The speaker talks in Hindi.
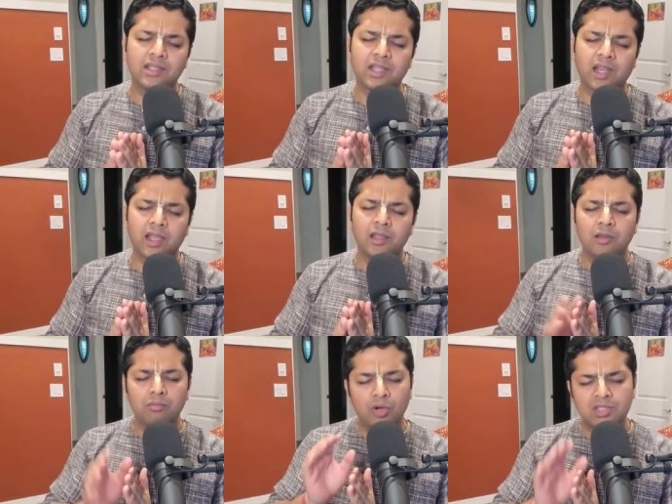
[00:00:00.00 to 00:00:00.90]
की तरह
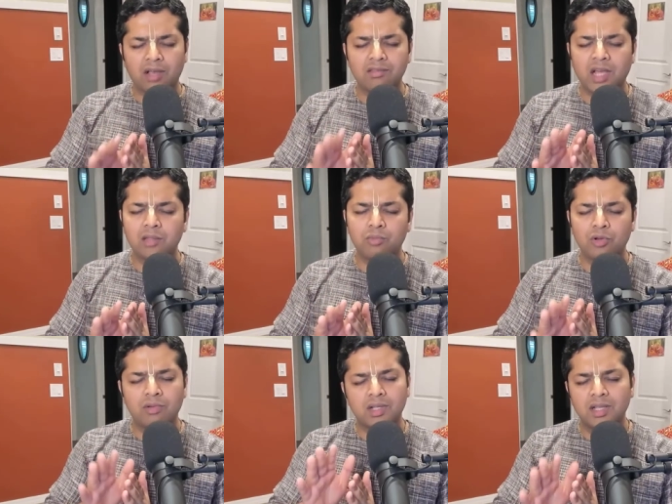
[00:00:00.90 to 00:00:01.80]
बहुत
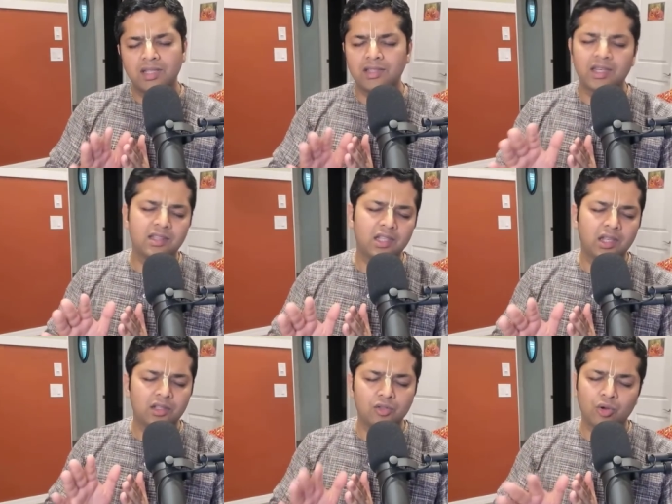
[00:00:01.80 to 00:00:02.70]
सावधानीपूर्वक धीरे
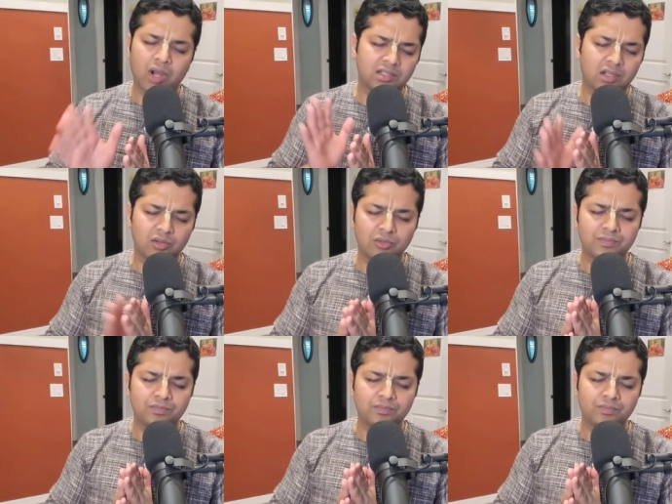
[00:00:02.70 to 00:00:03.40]
धीरे दोहरा सकूँ